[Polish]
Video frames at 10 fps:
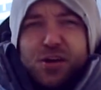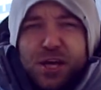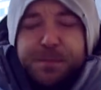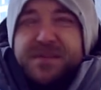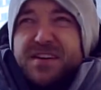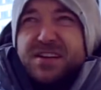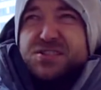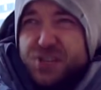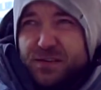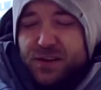I pewnie was
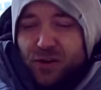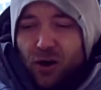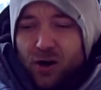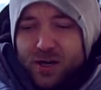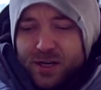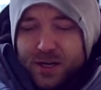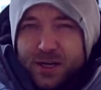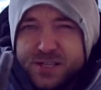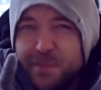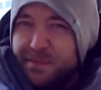dziwi to,
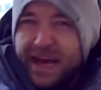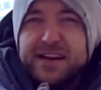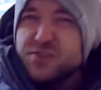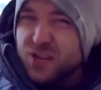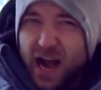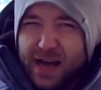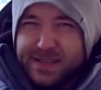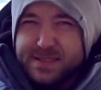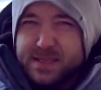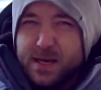że pierwszy
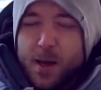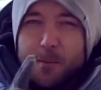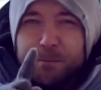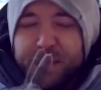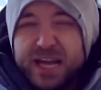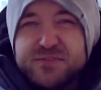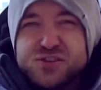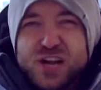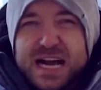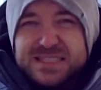raz
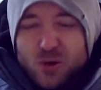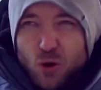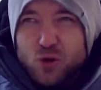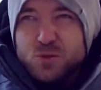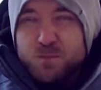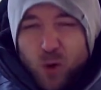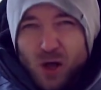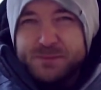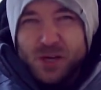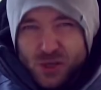Pierwszy raz od
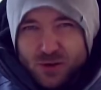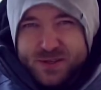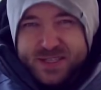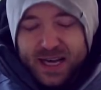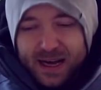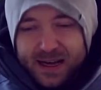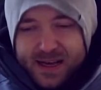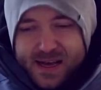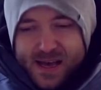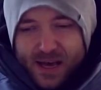ponad miesiąca
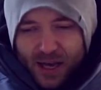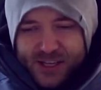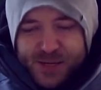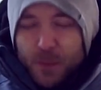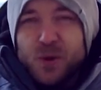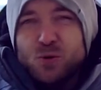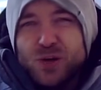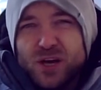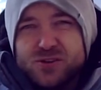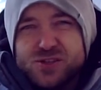Gdzie
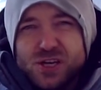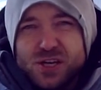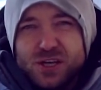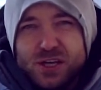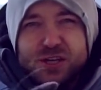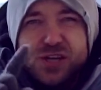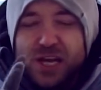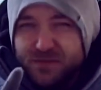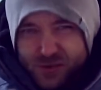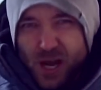publikuję odcinki
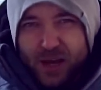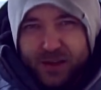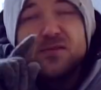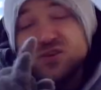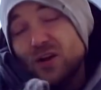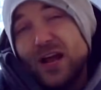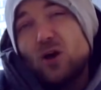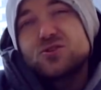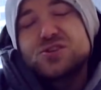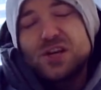dzień w dzień Wczoraj
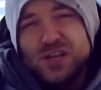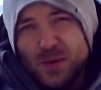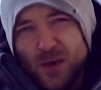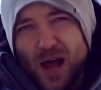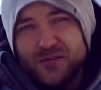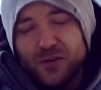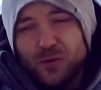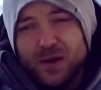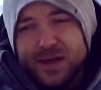odcinek się nie pojawił